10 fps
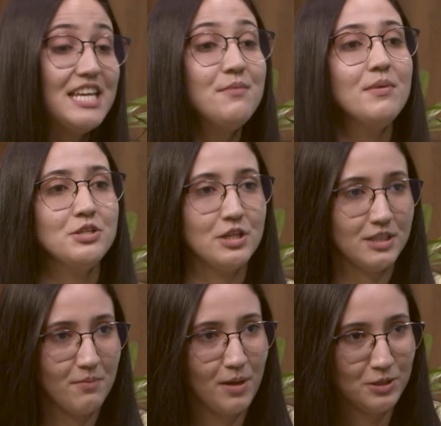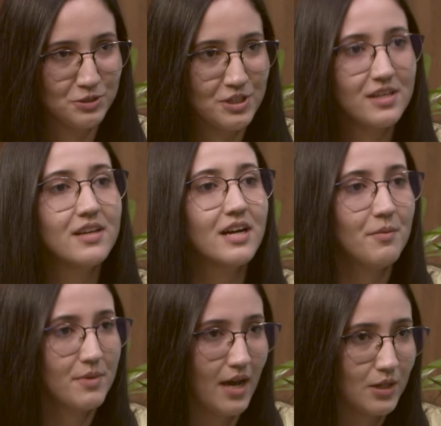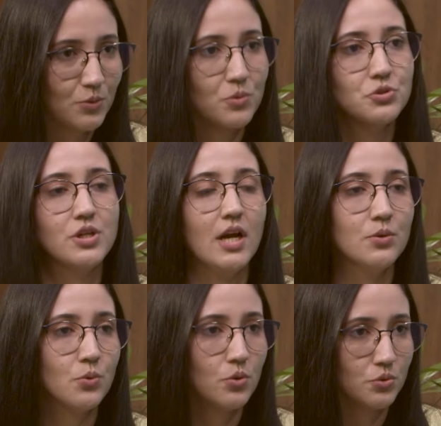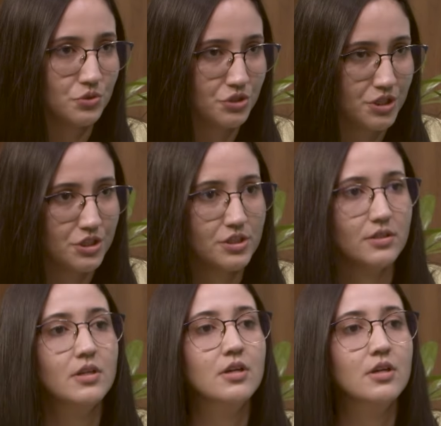imediatamente encaminhado quando chegar no oncologista,